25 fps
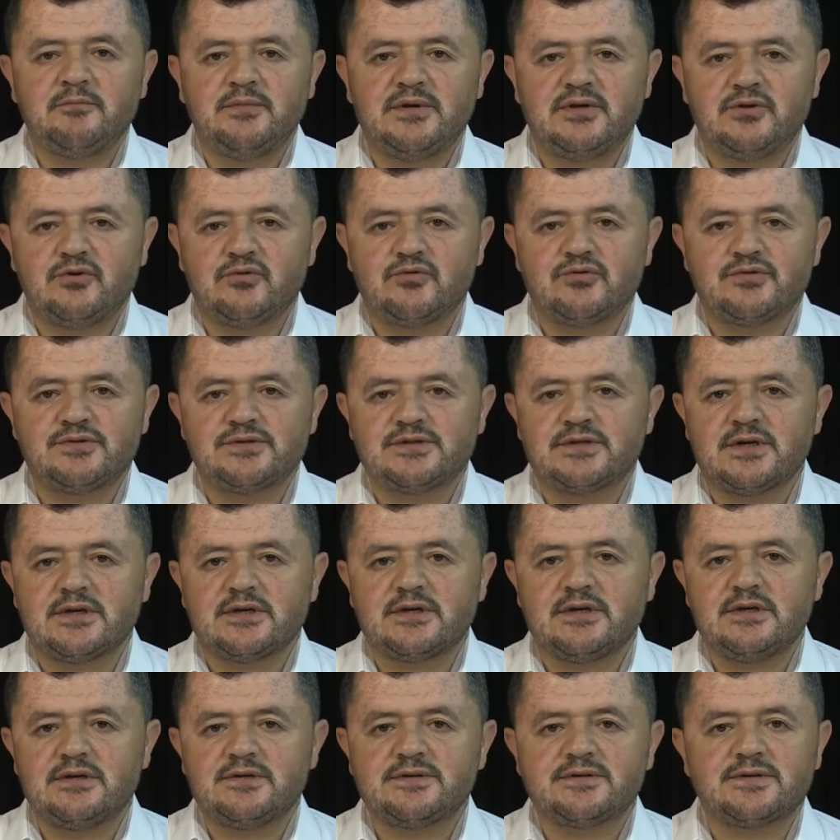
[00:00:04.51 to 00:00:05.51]
bir
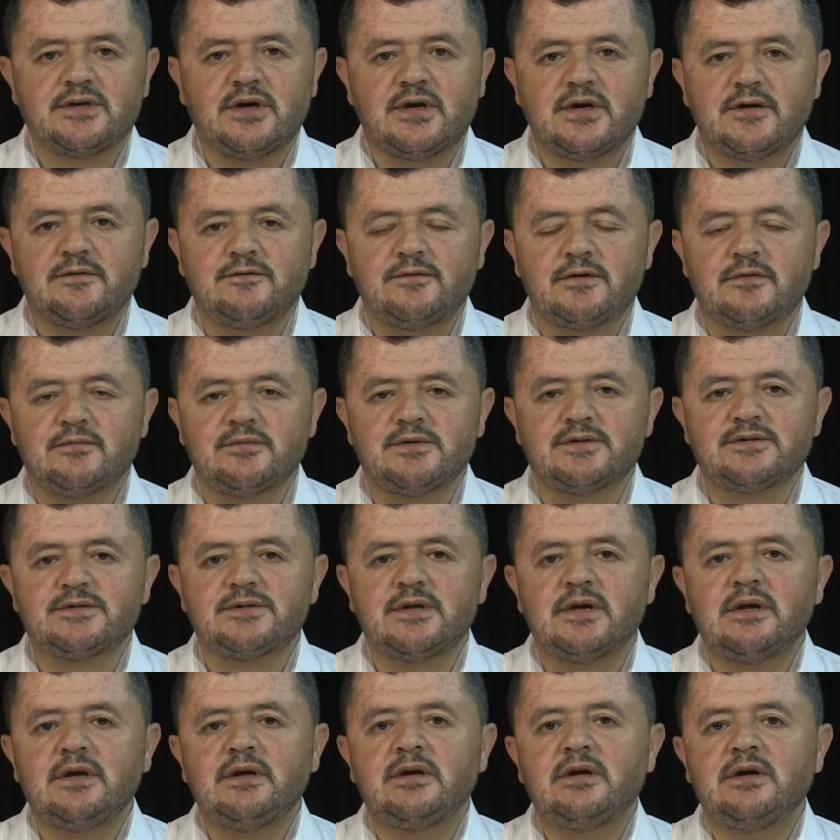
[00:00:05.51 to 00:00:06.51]
önceki
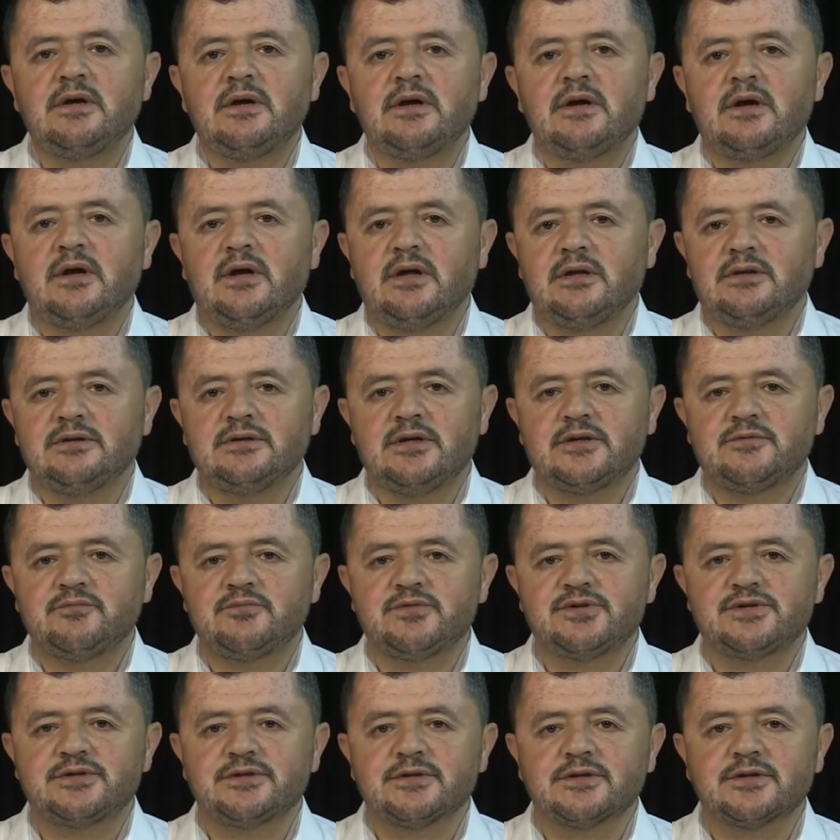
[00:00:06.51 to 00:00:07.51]
sayfemizde
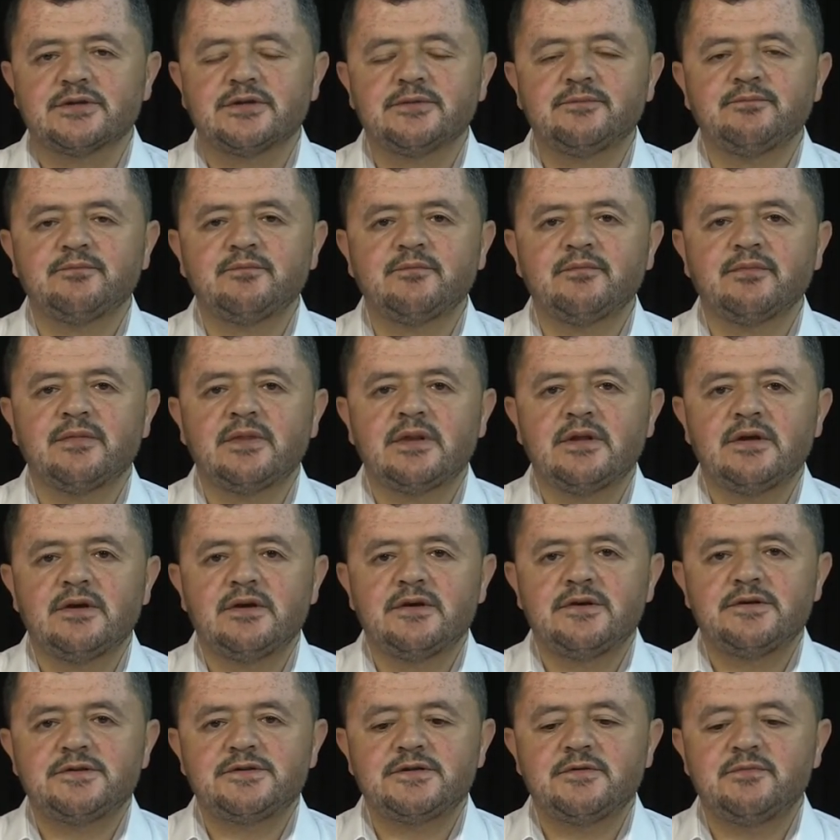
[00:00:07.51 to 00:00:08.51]
anlatmıştık.
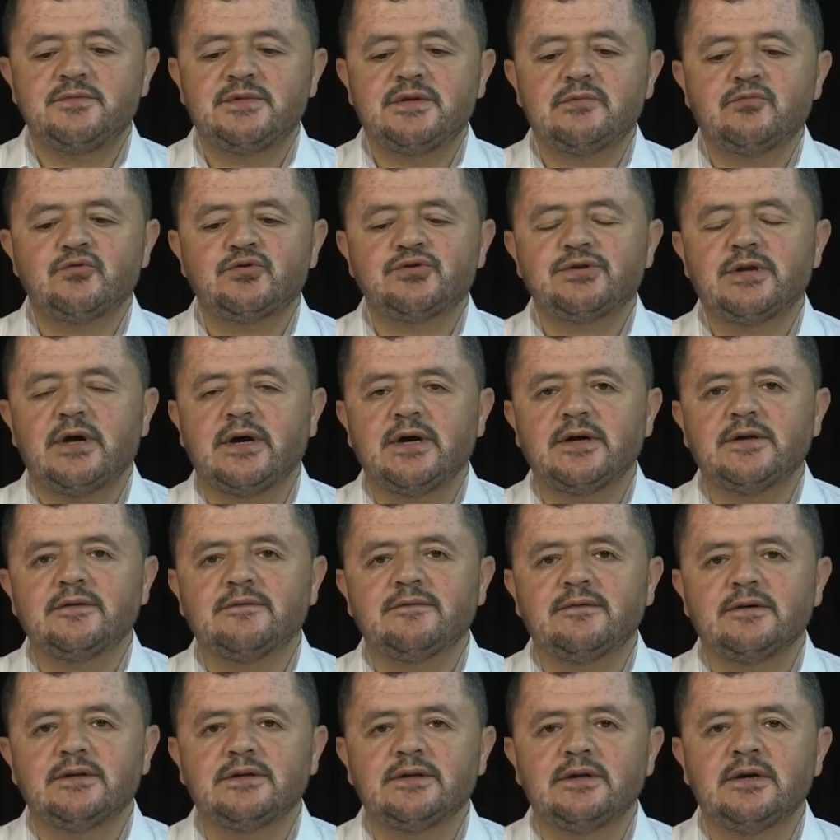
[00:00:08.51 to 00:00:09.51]
Şimdi bu
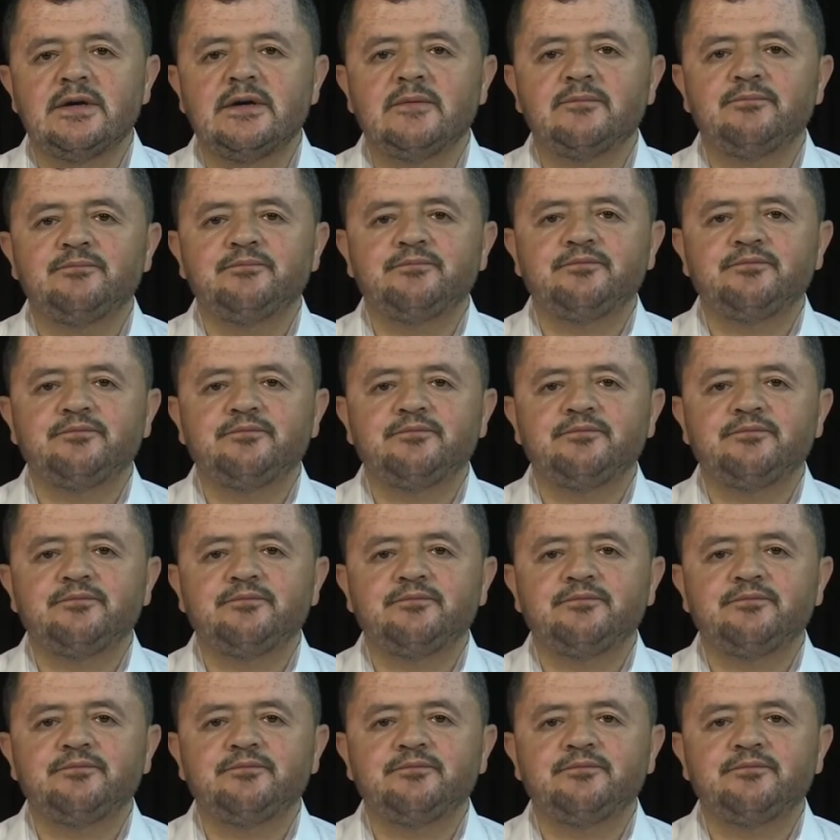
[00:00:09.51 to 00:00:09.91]
sayfede